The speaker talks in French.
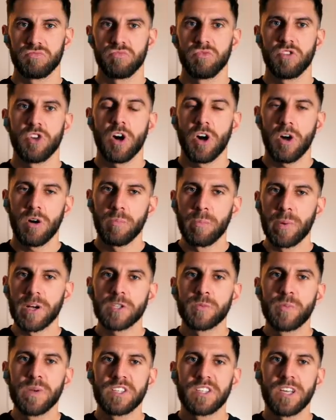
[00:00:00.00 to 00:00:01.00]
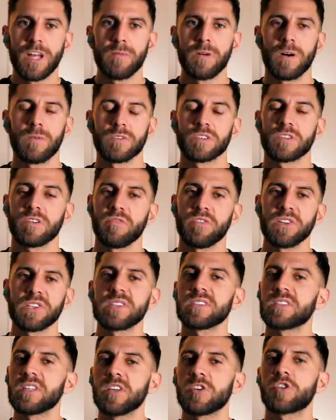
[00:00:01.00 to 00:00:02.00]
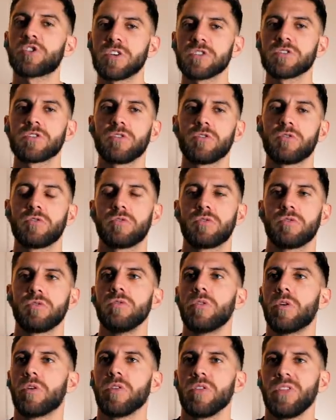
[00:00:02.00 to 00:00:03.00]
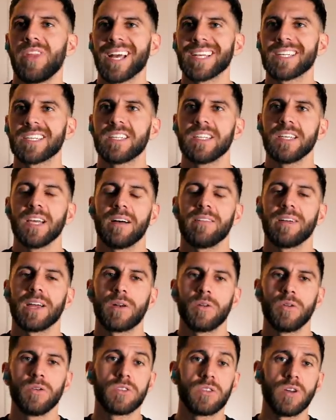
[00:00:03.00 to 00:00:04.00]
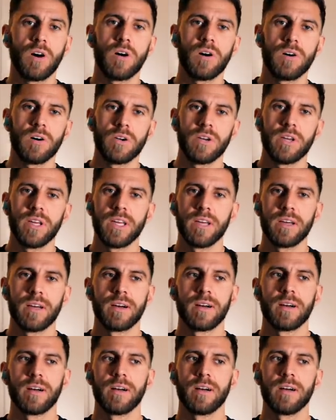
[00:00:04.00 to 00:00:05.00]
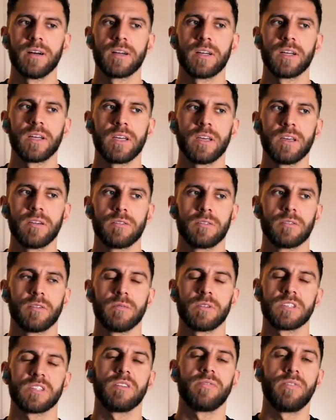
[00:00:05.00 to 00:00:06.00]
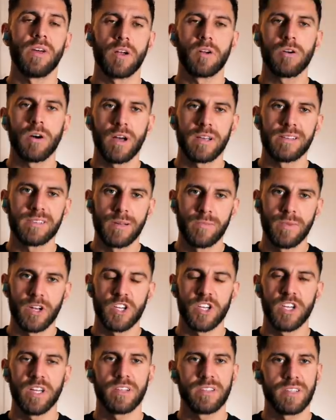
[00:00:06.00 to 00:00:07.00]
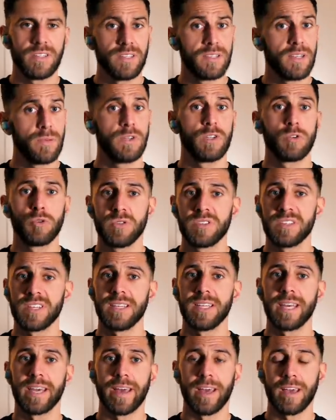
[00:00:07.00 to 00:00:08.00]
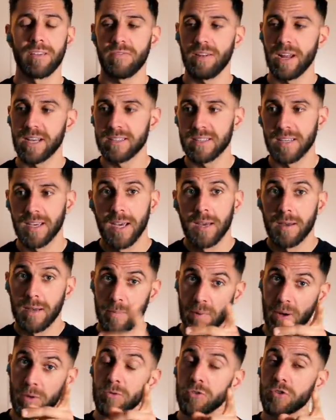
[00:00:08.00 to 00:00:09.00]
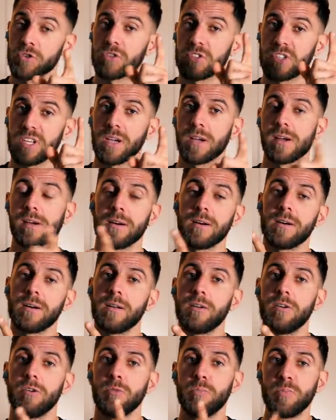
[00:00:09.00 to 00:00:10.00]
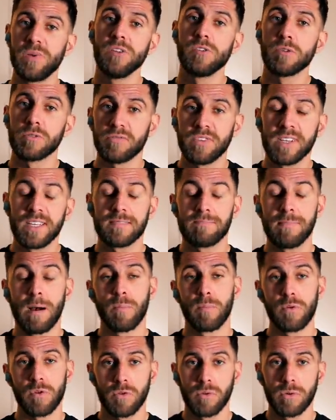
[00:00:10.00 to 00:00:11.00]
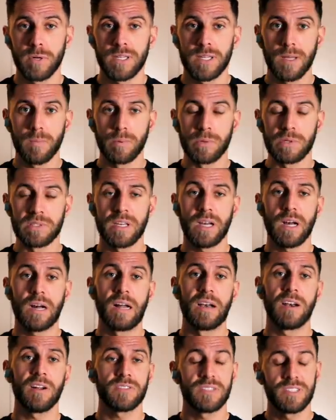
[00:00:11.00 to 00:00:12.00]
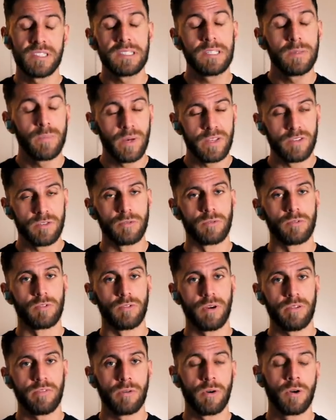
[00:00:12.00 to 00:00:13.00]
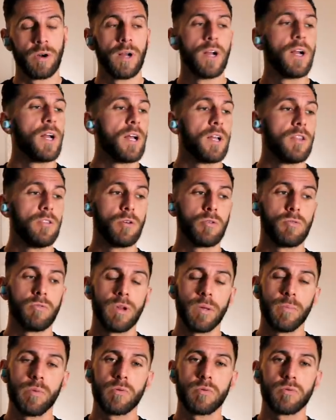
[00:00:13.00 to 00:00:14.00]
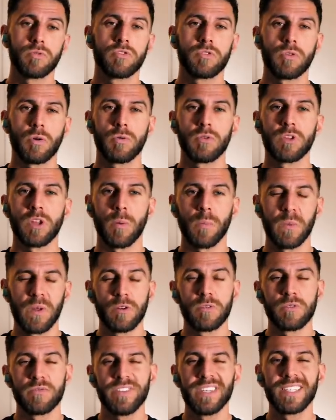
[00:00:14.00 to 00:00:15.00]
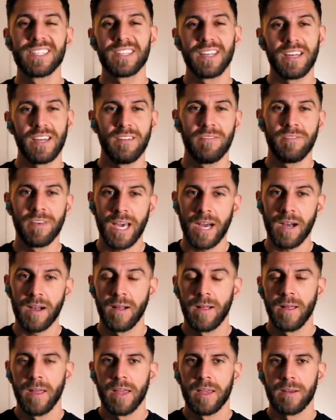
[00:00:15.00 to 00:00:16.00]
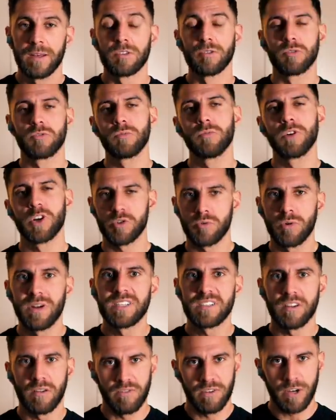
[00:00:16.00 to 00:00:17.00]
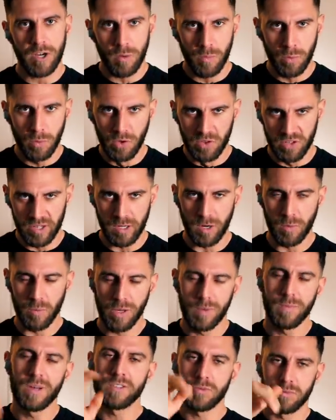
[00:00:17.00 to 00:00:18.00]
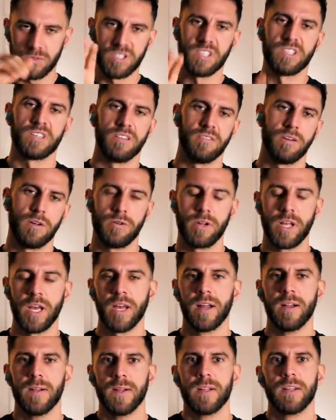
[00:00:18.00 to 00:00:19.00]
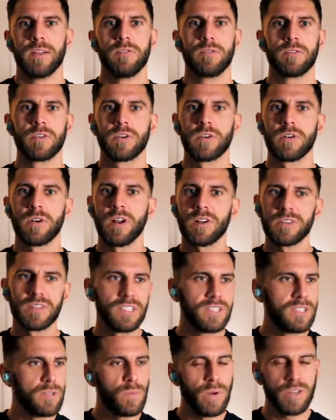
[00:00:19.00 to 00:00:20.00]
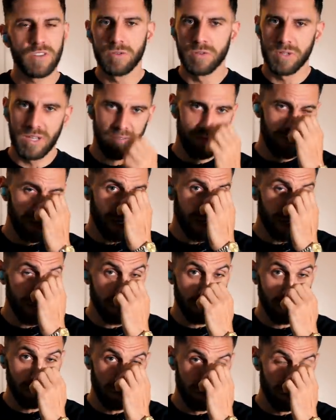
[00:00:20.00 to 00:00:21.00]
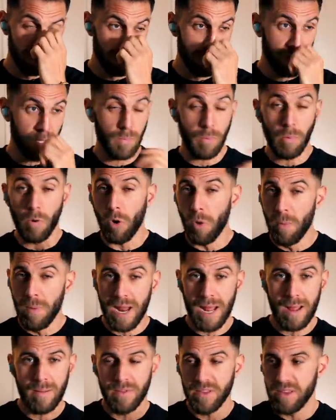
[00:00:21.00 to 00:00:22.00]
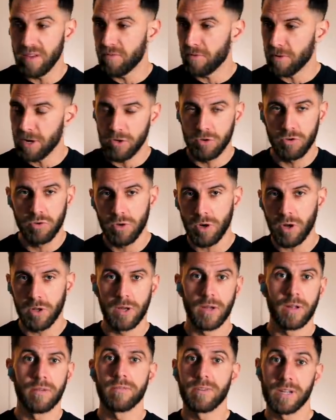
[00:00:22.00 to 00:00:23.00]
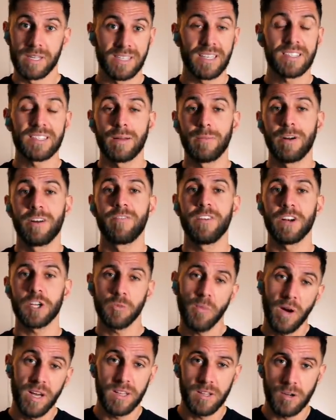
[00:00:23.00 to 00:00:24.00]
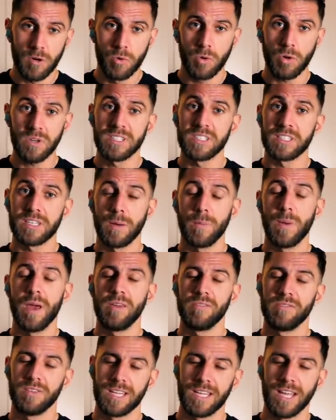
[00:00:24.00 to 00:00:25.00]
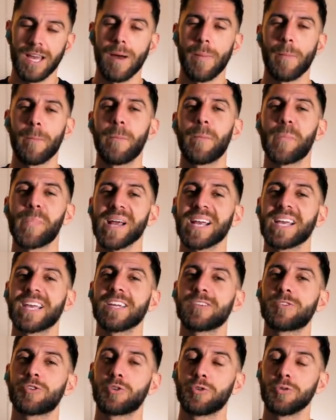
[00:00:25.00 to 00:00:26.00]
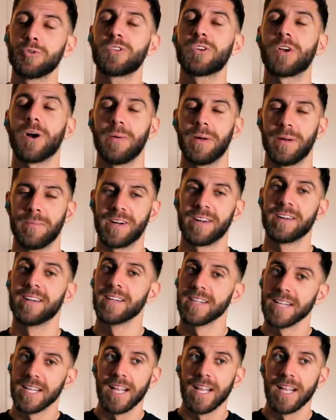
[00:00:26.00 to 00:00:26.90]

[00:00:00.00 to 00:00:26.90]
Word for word: Non, pas spécialement, parce qu'en fait, c'est des choses que on acquis avec le temps euh, et, on commence à faire corps avec sa machine et c'est des habitudes, c'est des réflexes. Euh, par contre, je sais que euh, le pignon fixe m'a beaucoup aidé pour ça, à l'anticipation, tu vois, Flo, de rouler beaucoup sur route en pignon fixe l'hiver. Bah, surtout que moi, je roulais sans frein en plus et dans le Pays Basque, on sait que c'est vallonné. Donc, l'anticipation des virages, de tout, des problèmes, des voitures, voilà, ça, ça m'a vachement aidé en course et ça m'a évité un paquet de chutes quand même. Hein.